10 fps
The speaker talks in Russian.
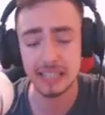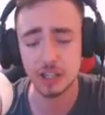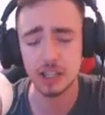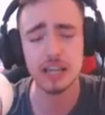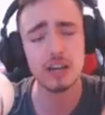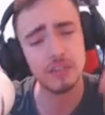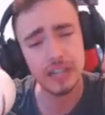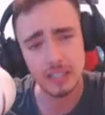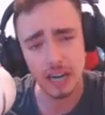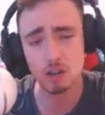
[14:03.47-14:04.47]
тысяч лайков,
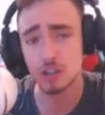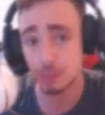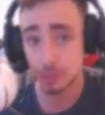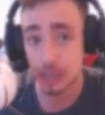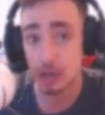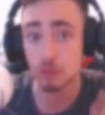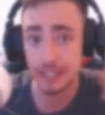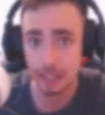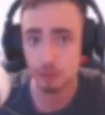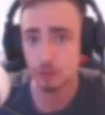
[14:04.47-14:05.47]
я сразу же выпускаю
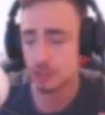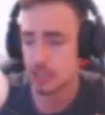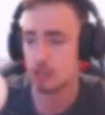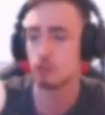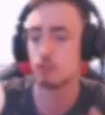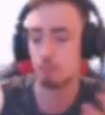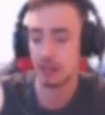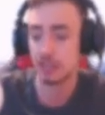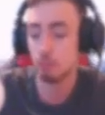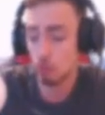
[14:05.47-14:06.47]
следующую серию с
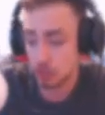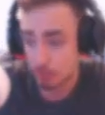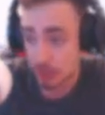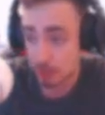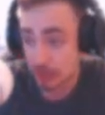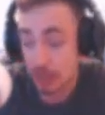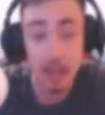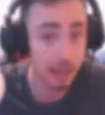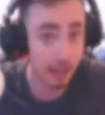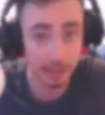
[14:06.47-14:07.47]
покемонами, ребята.
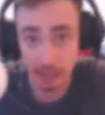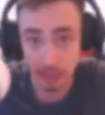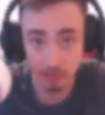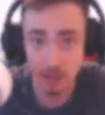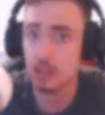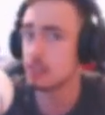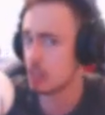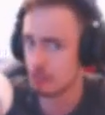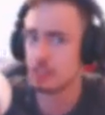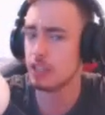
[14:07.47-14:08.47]
Когда она выйдет,
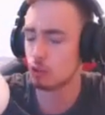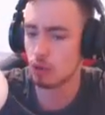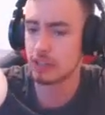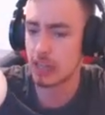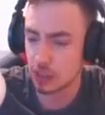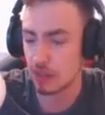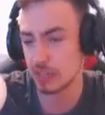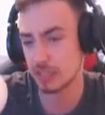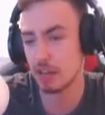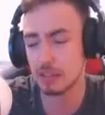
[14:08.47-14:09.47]
зависит только от
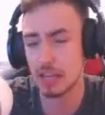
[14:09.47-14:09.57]
вас. Ставьте